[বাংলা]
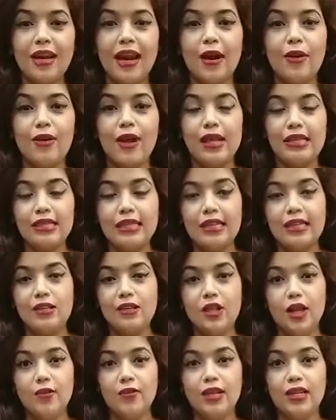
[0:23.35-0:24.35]
কারণ আজকে
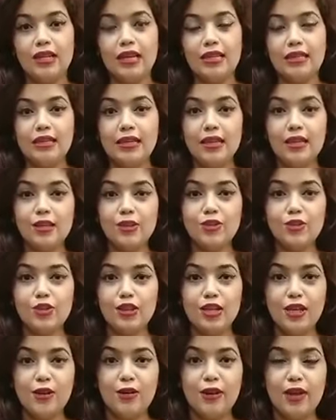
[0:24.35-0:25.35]
কিন্তু আমাদের নেট কানেকশন
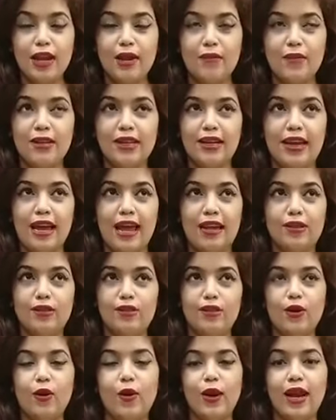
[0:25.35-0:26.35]
ছিল না আমাদের
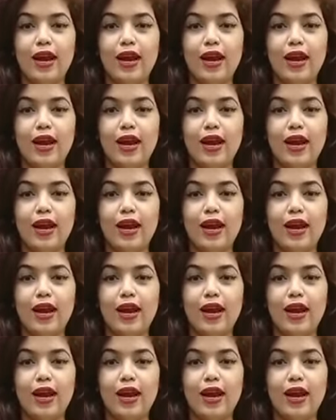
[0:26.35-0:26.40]
এত